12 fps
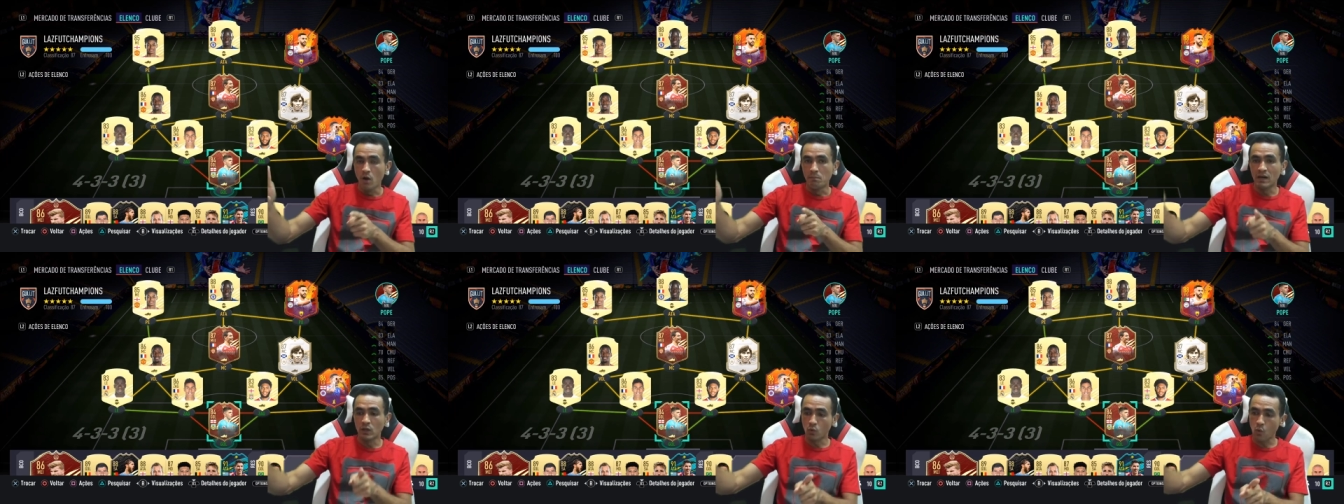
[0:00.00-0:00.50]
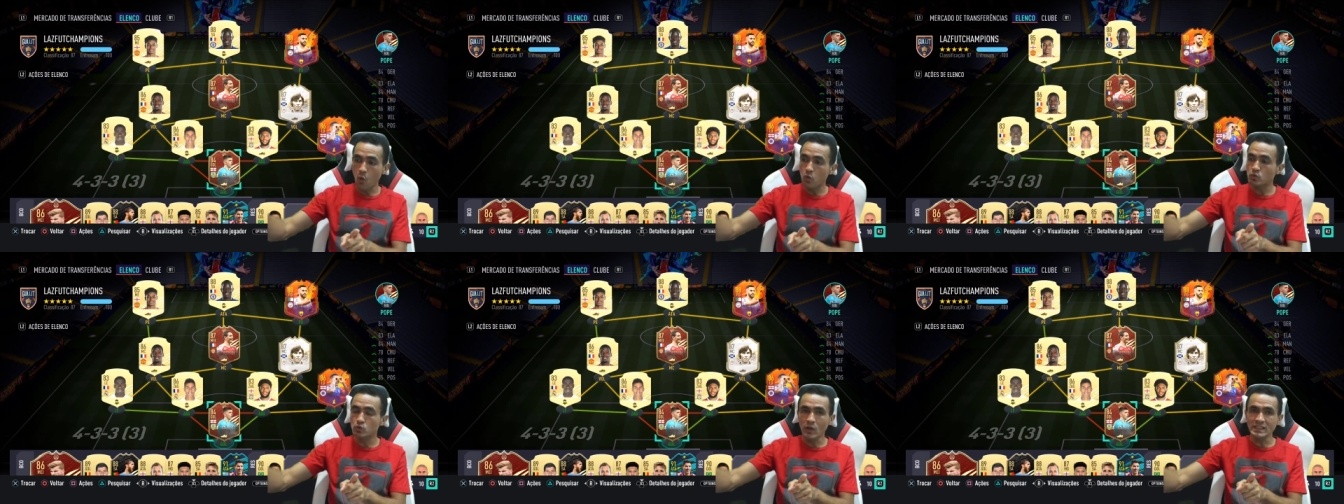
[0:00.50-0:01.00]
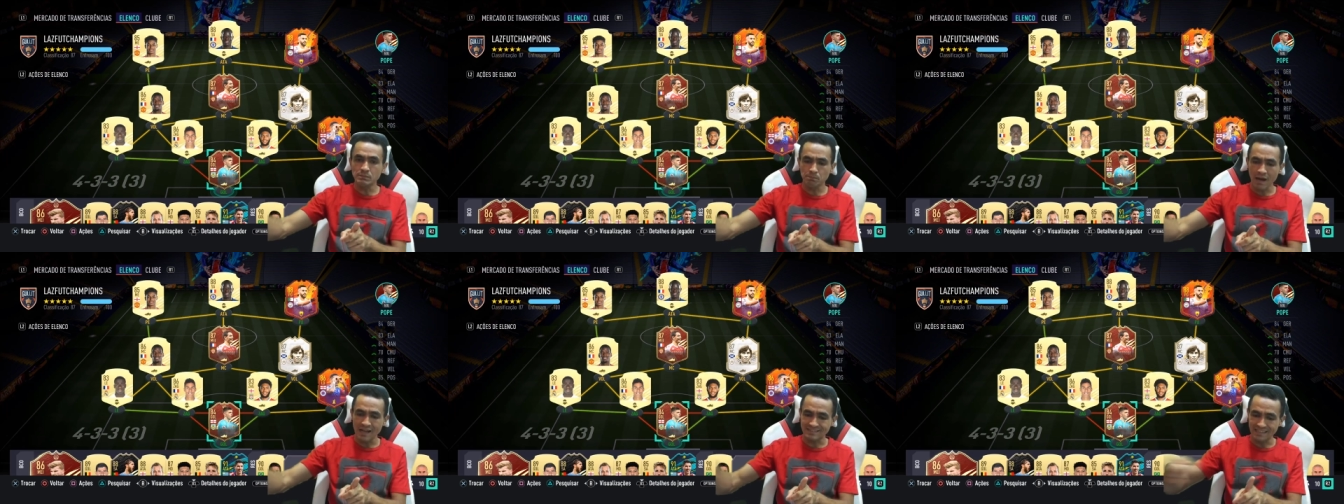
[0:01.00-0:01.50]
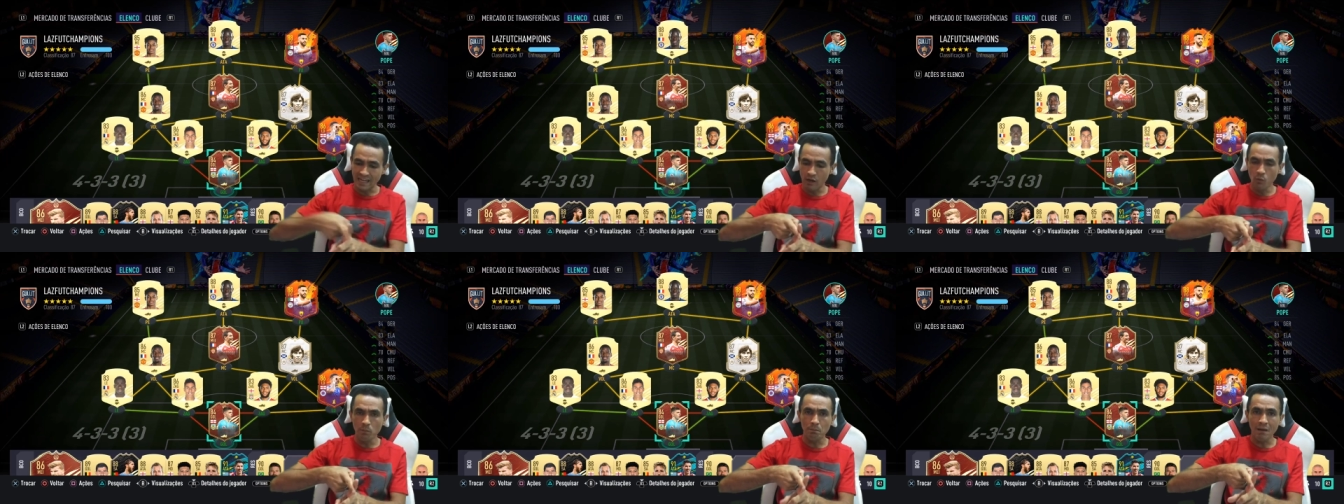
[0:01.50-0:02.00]
Mano, com dois passes. É
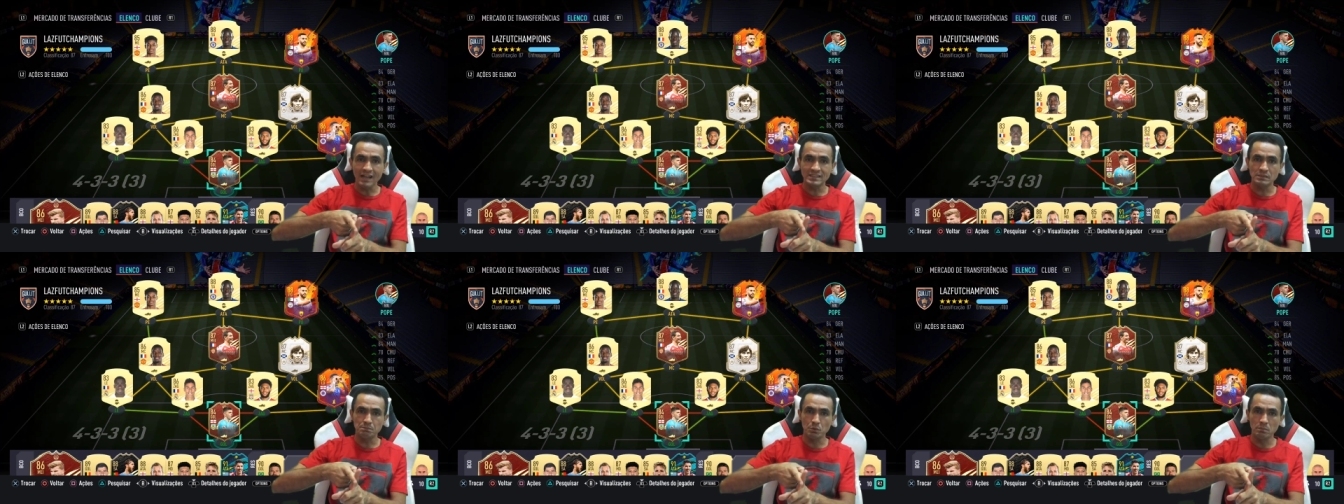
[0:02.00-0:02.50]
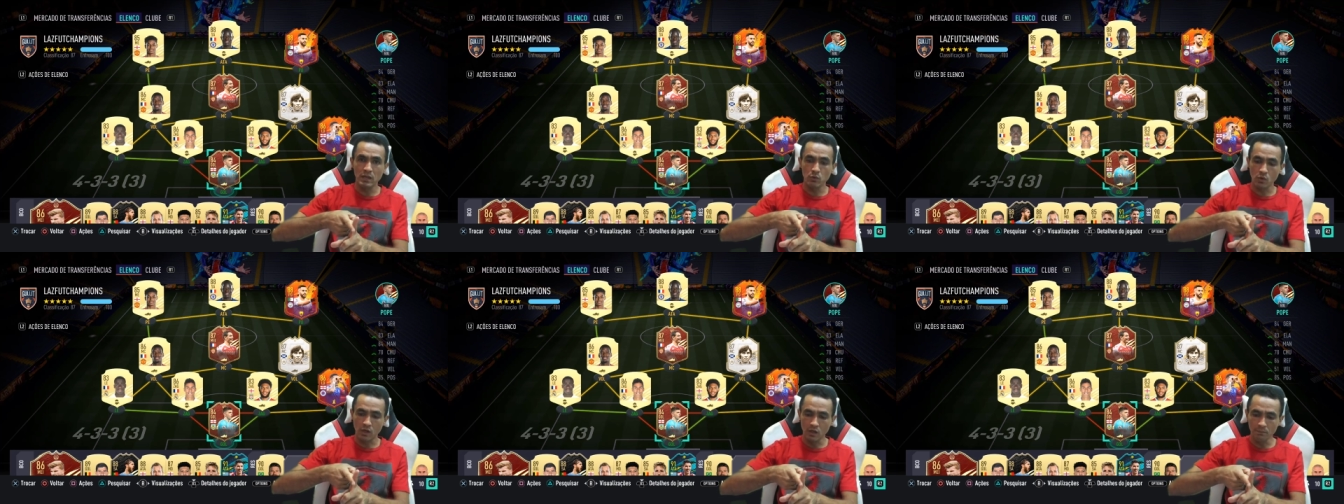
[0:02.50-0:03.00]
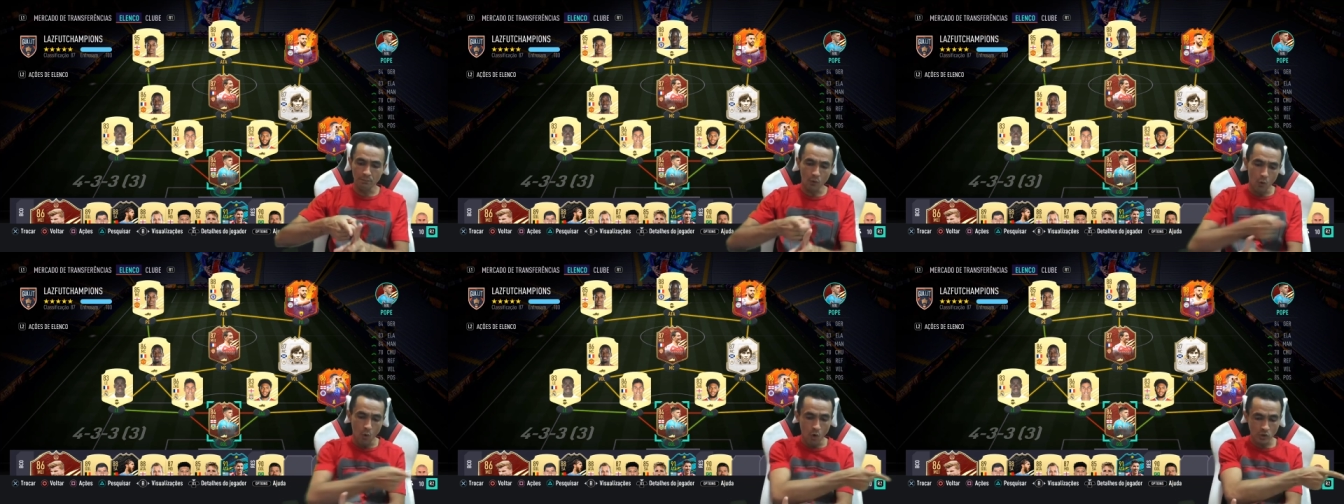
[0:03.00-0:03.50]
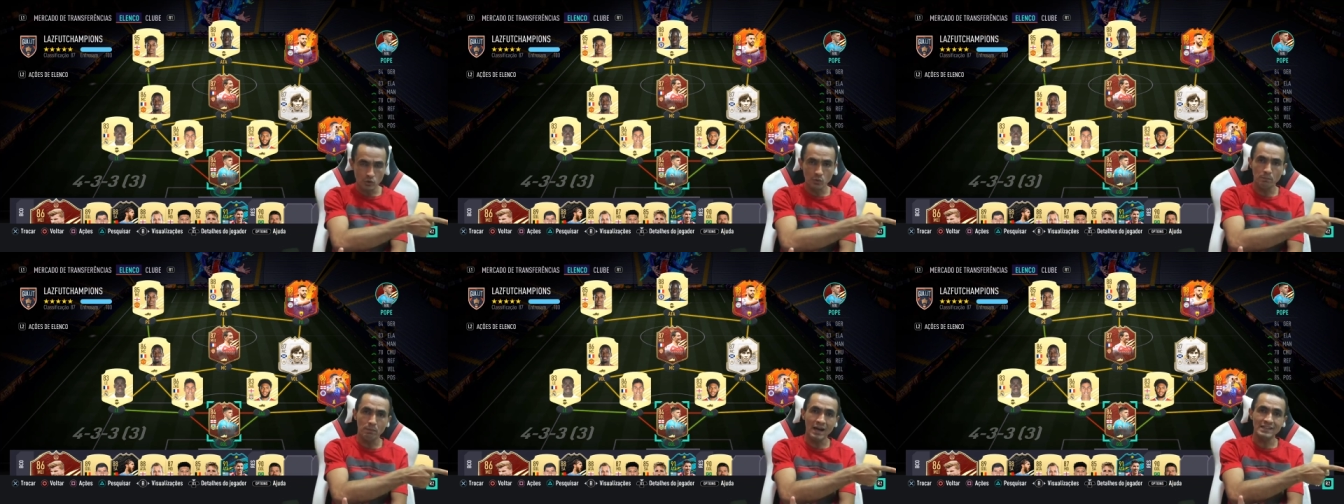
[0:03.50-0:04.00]
um passe pro meio campo, outro
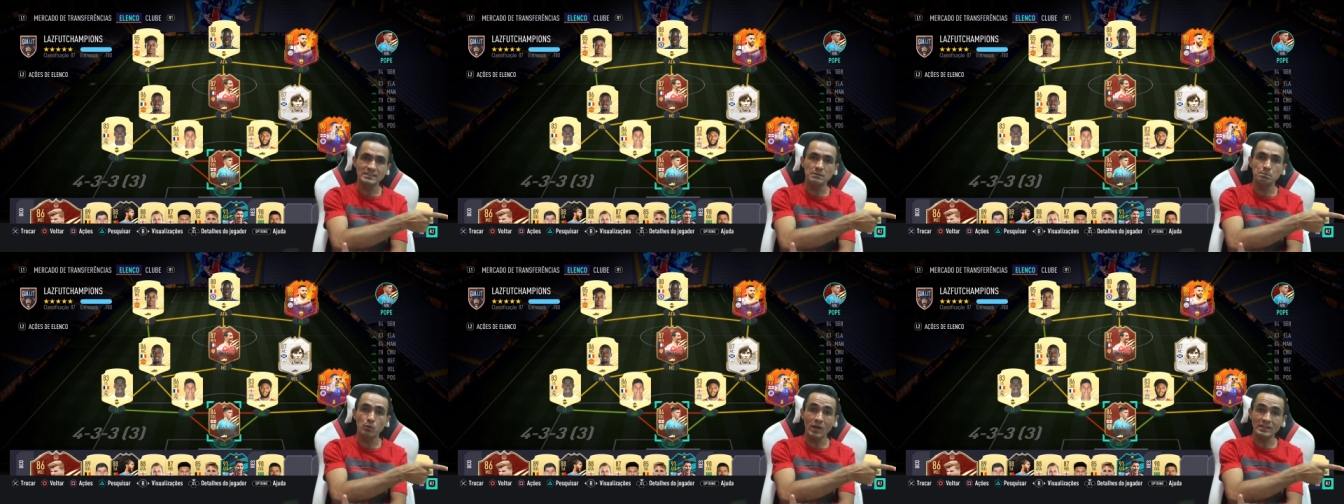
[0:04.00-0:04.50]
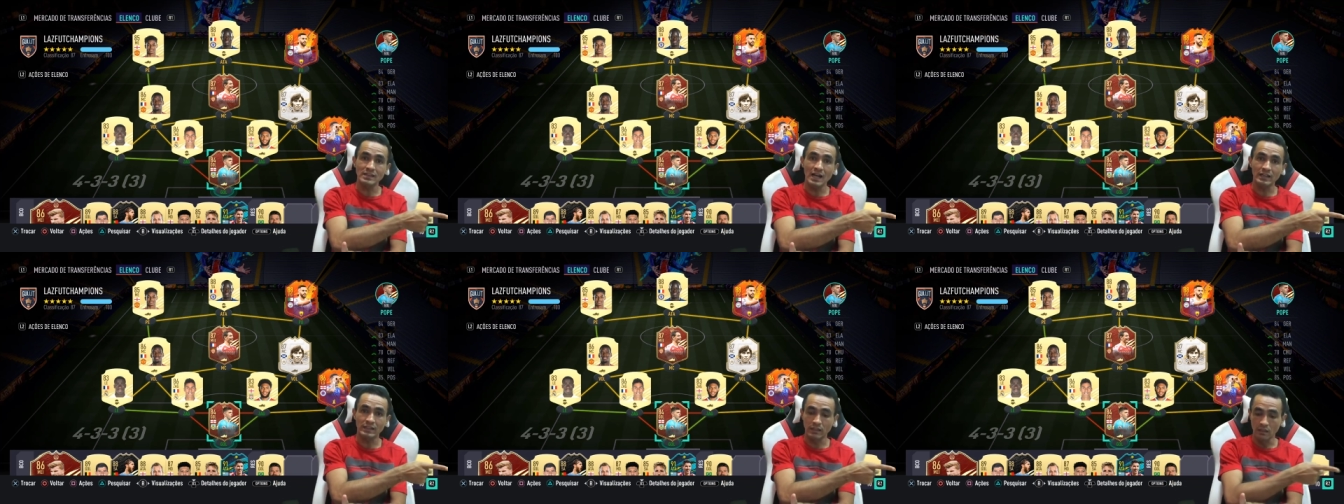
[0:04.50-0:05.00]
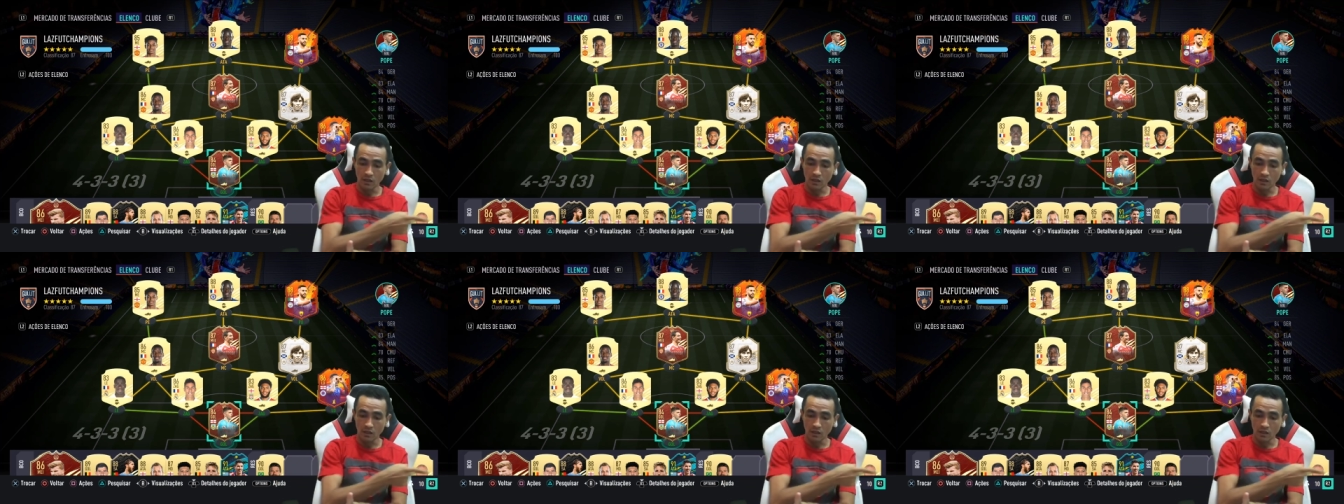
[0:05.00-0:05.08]
passe pro ataque.